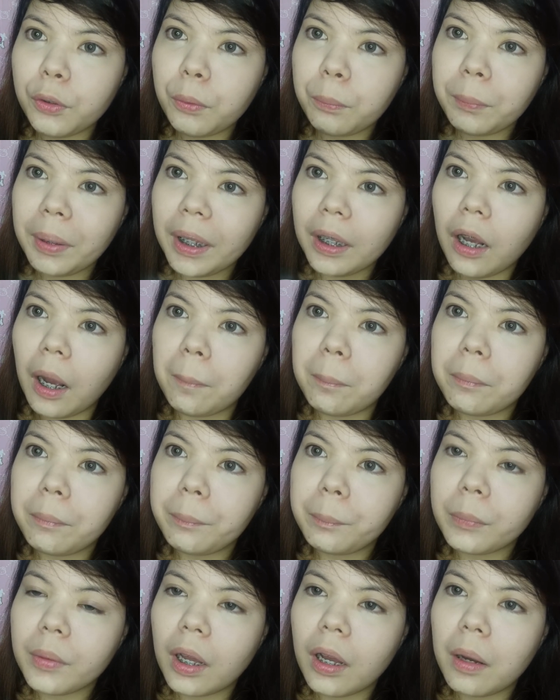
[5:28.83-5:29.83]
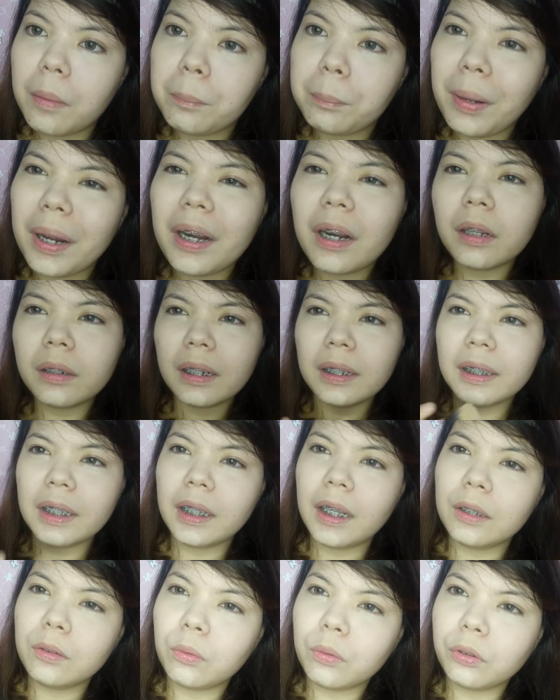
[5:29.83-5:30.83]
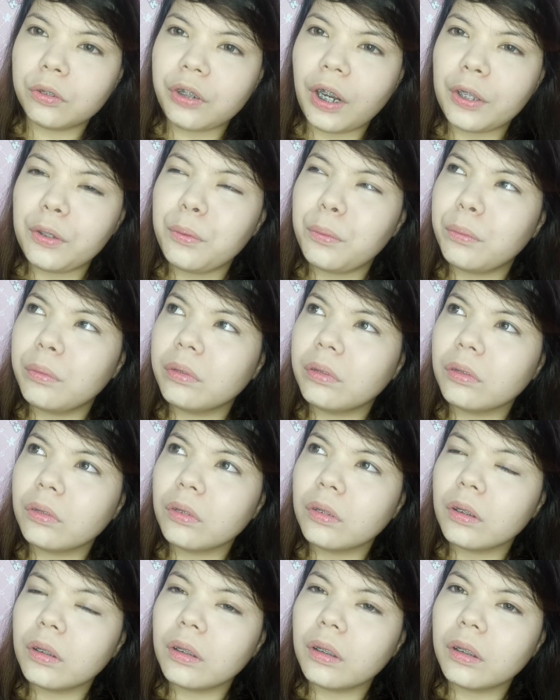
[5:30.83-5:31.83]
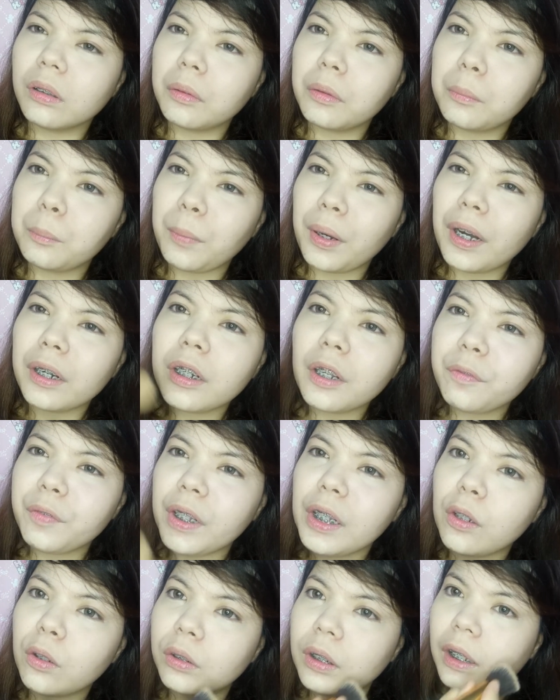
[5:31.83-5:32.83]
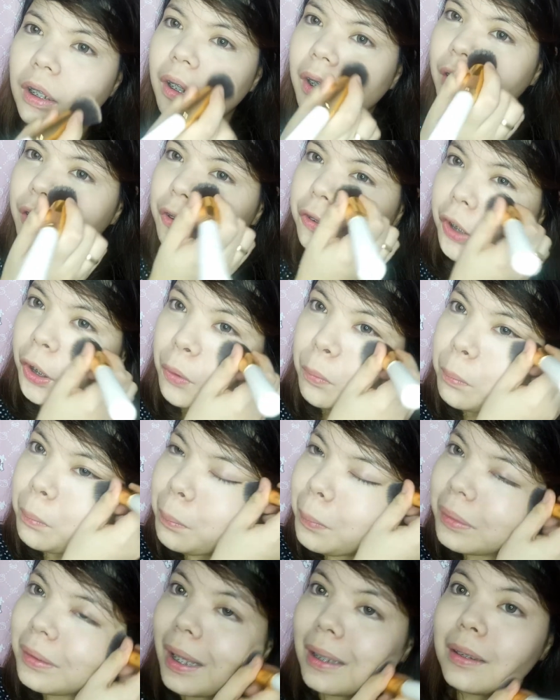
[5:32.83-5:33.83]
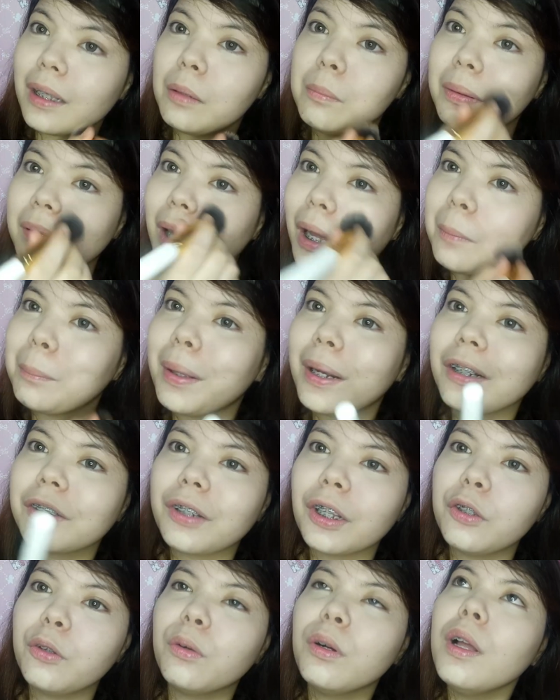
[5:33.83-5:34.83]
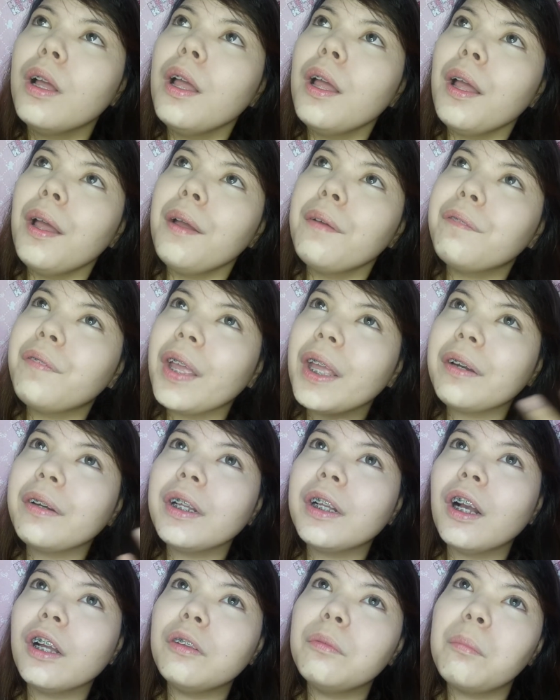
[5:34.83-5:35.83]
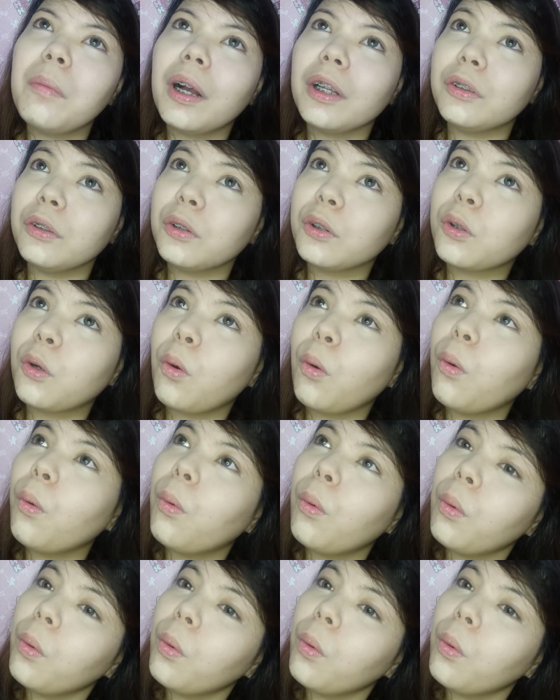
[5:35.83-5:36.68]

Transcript: ko yung makeup. Um, parang naging ano ko siya, yung... Parang na-feel ko na siya yung magsasalba sa akin. Parang siya yung fairy godmother ko.